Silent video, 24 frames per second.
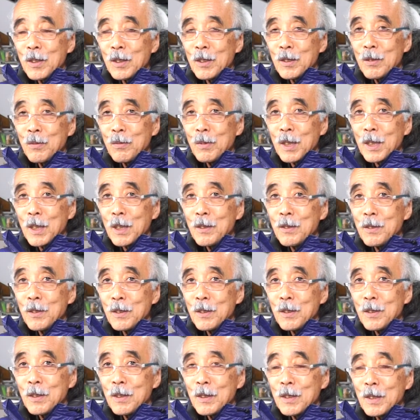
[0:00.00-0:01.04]
生まれるん
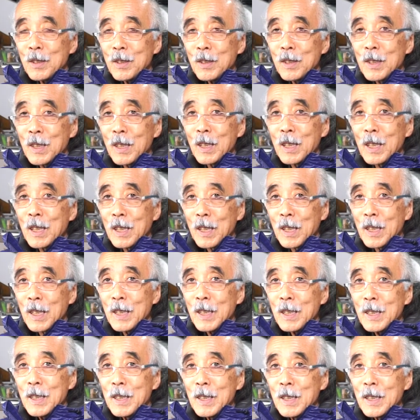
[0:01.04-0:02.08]
じゃないか
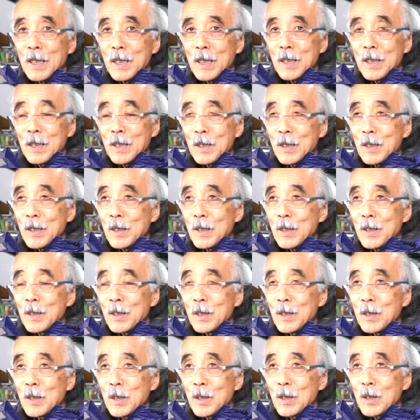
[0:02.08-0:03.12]
な。
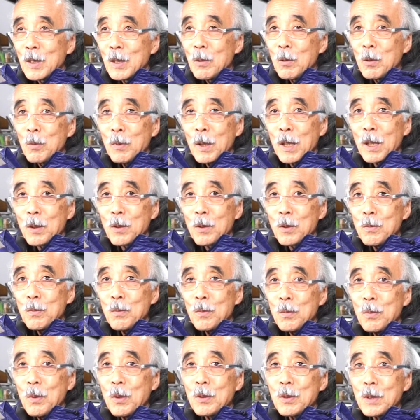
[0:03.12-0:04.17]
でもまあ
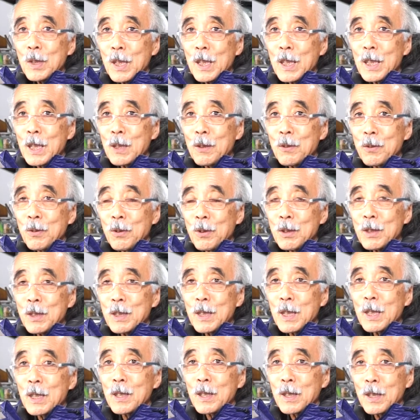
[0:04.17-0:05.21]
僕なんかの年に
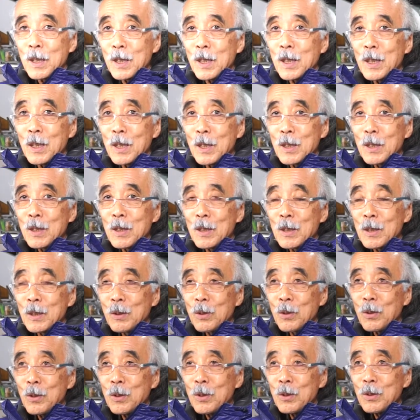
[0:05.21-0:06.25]
なって
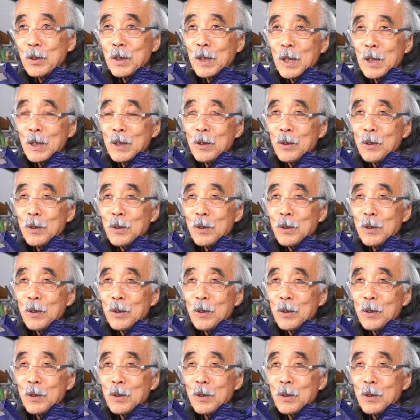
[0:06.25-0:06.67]
そういう原